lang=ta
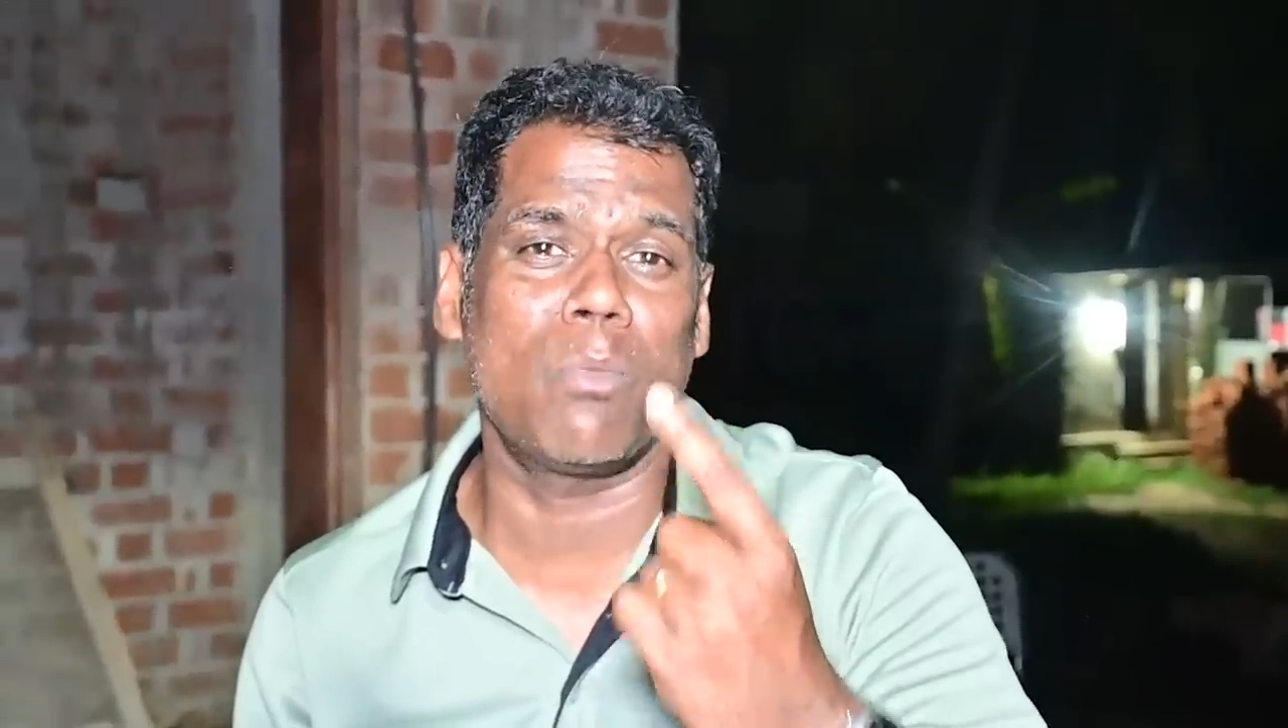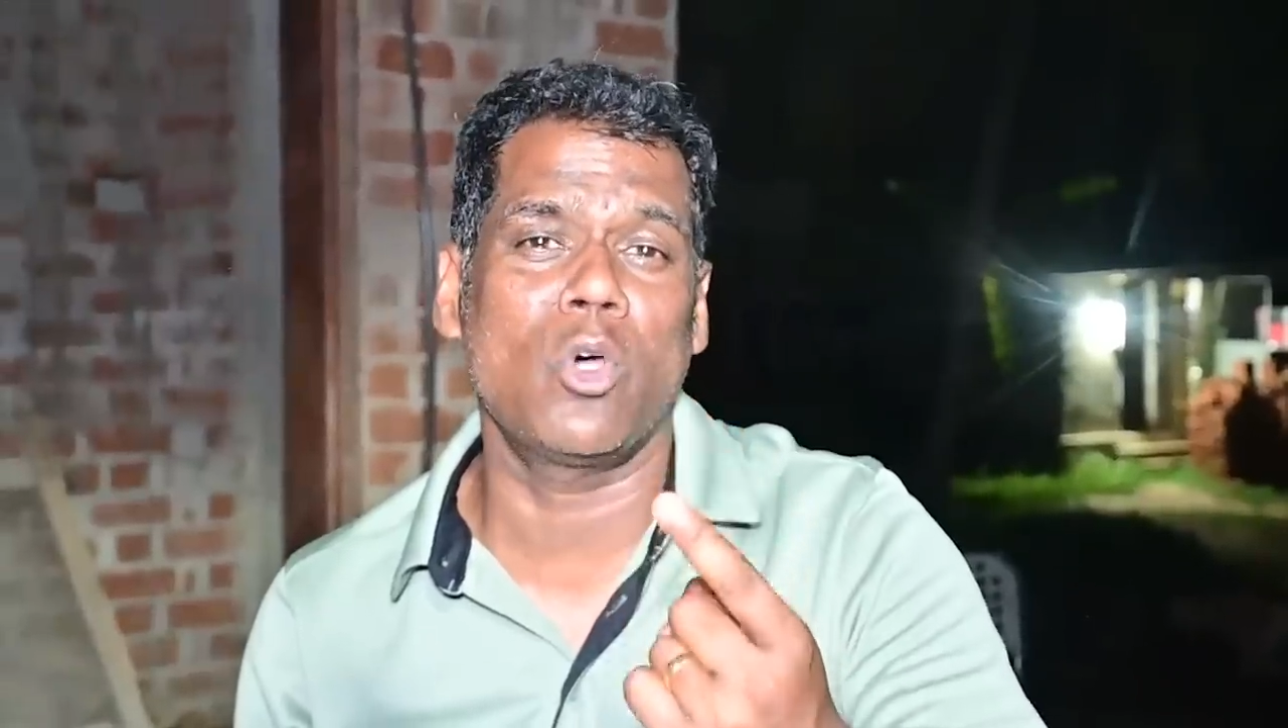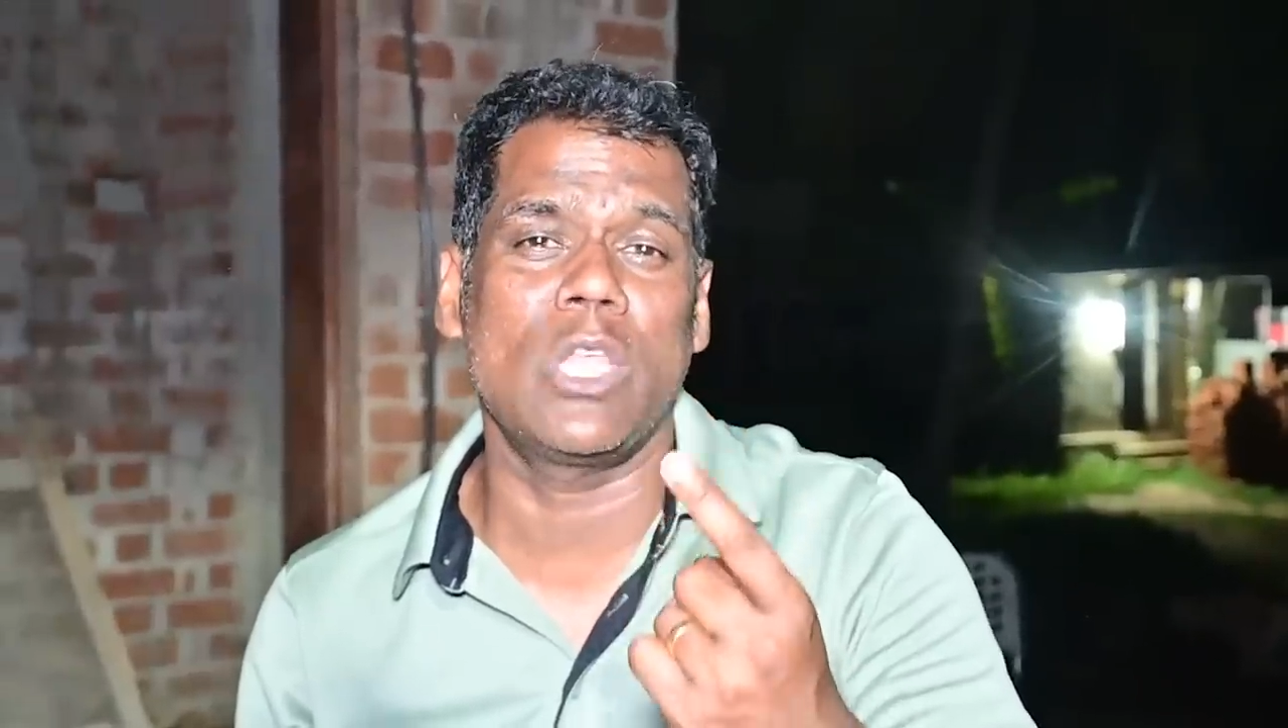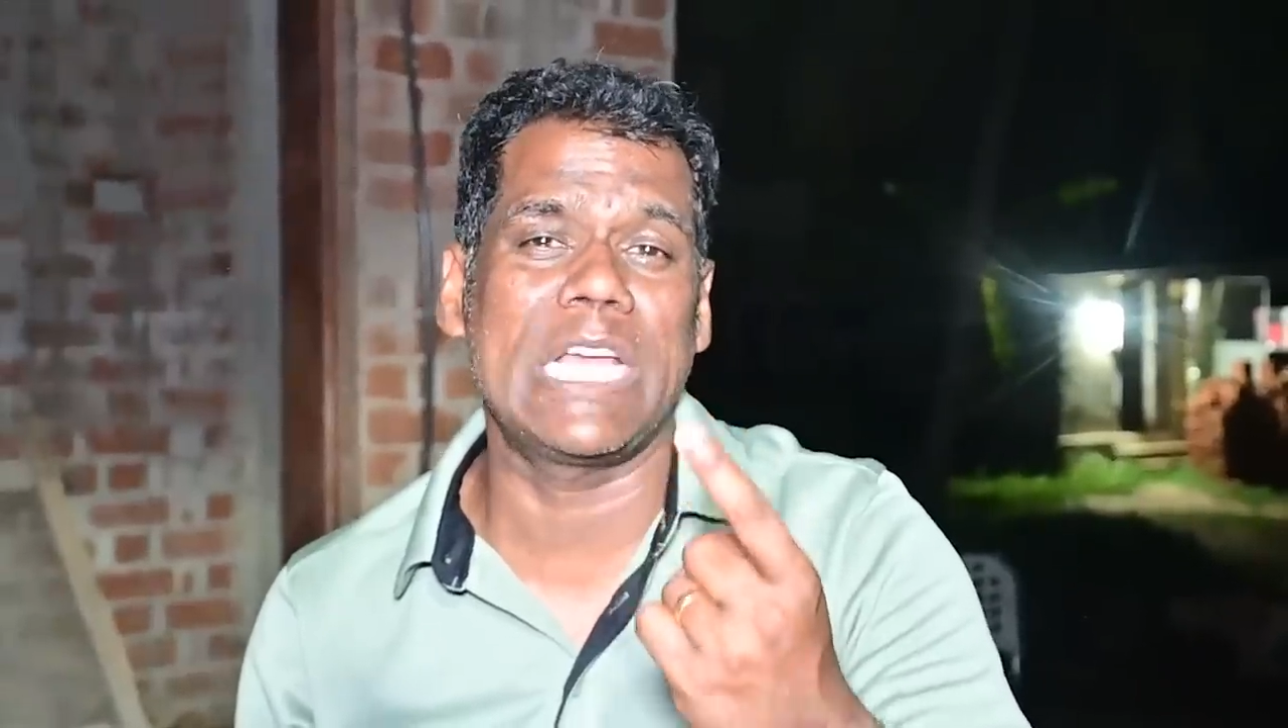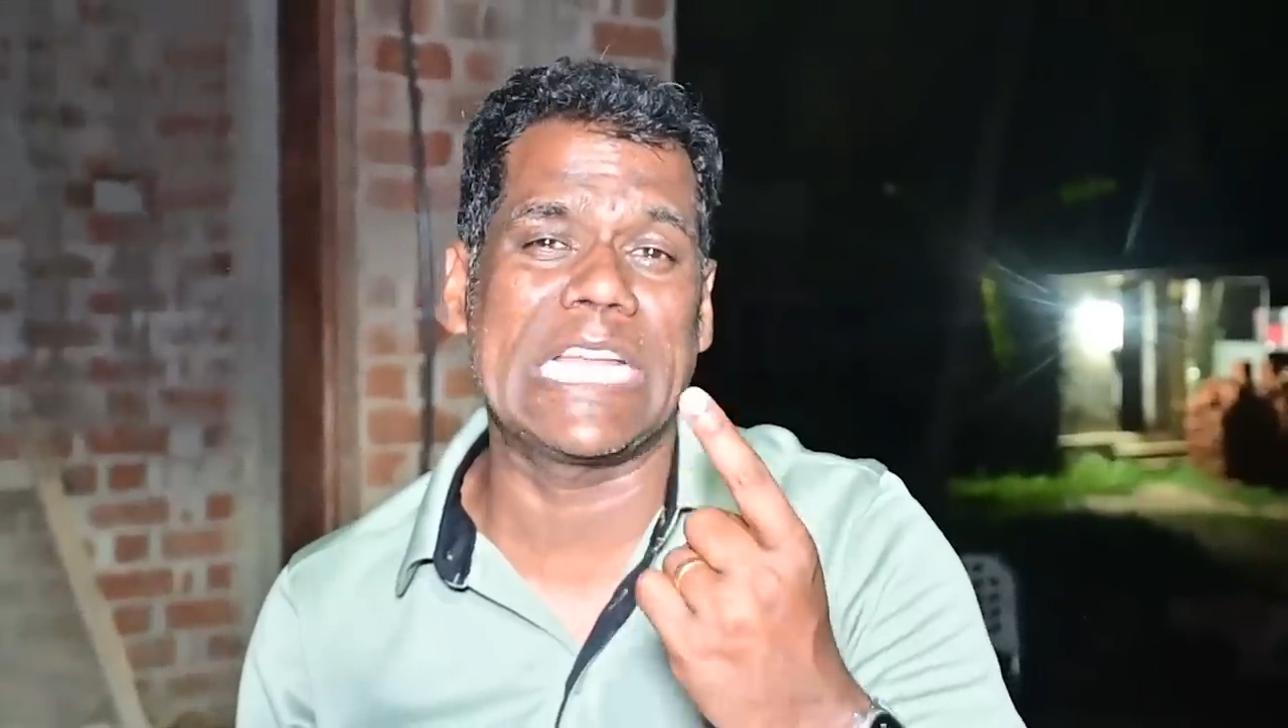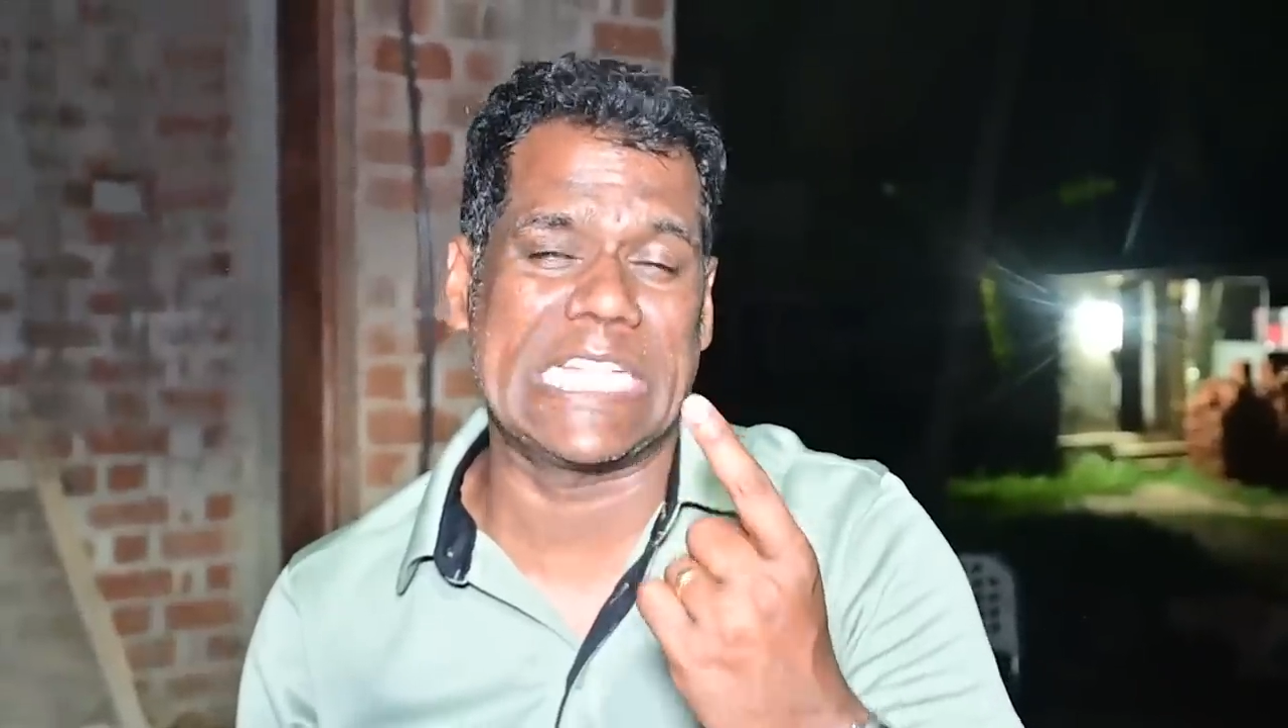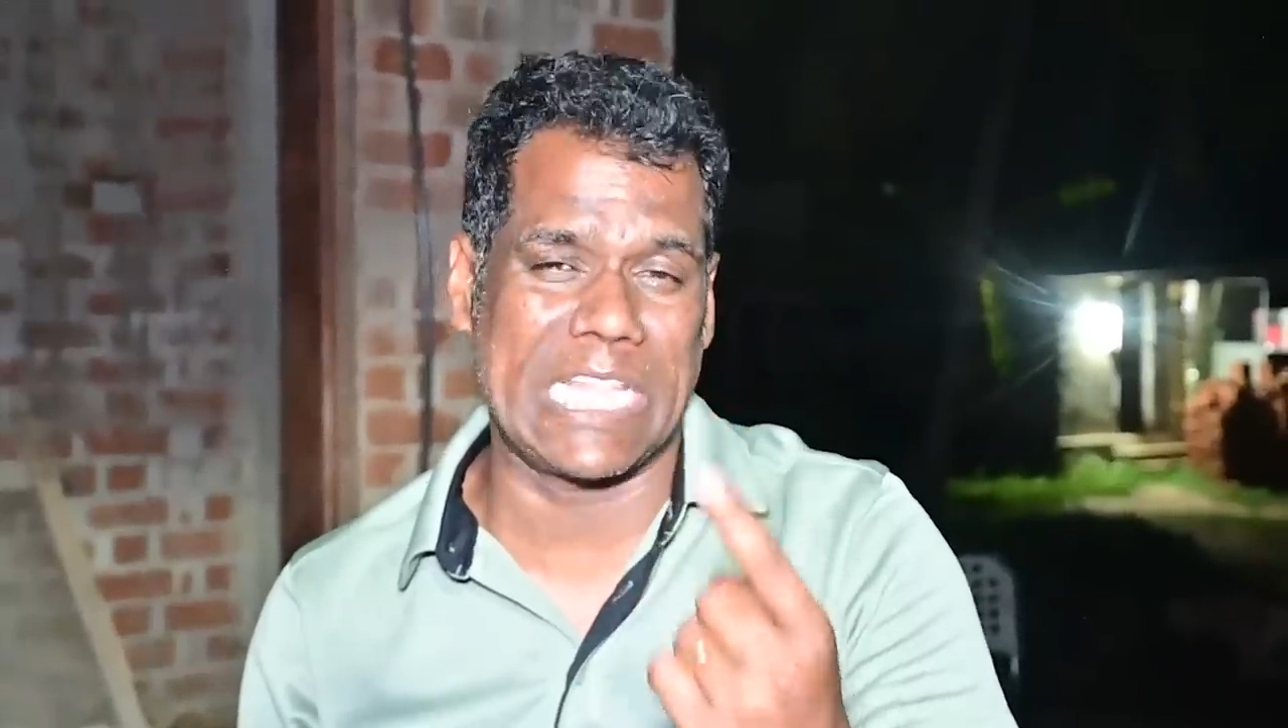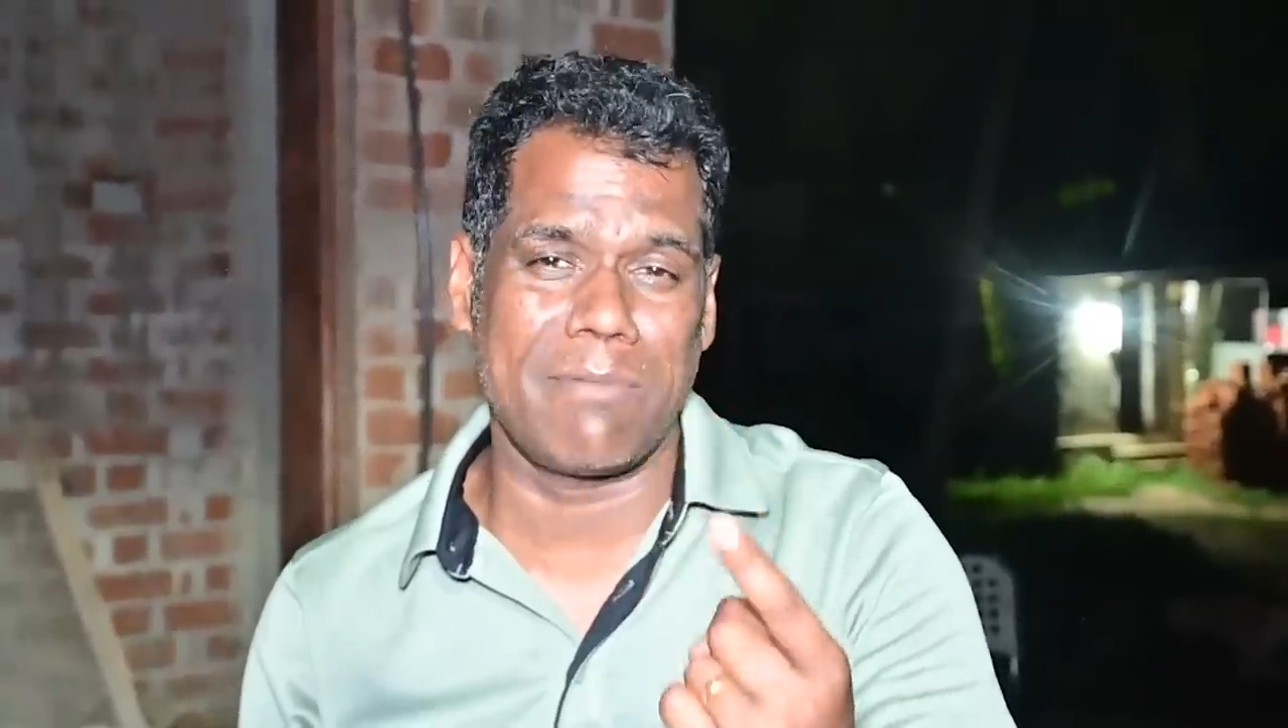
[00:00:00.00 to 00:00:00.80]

மோதலுக்கு